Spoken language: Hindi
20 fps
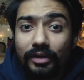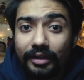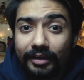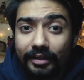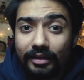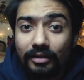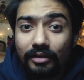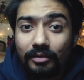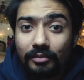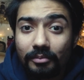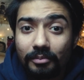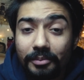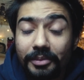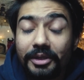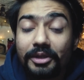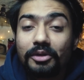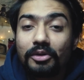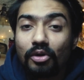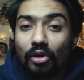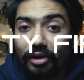लिटिल
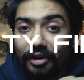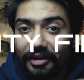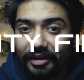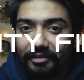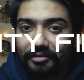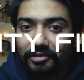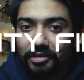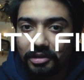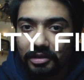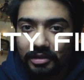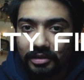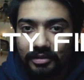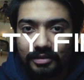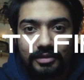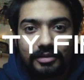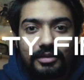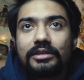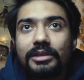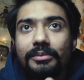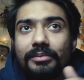बट क्वालिटी वर्क
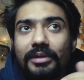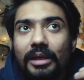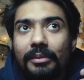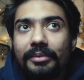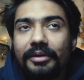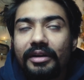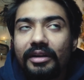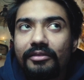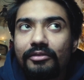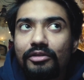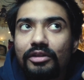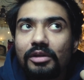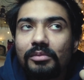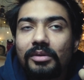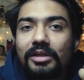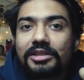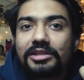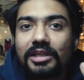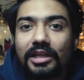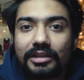जब भी आप इंटरव्यू के
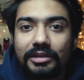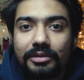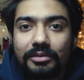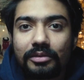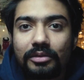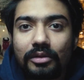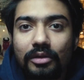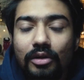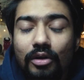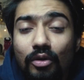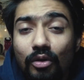पास जाते हो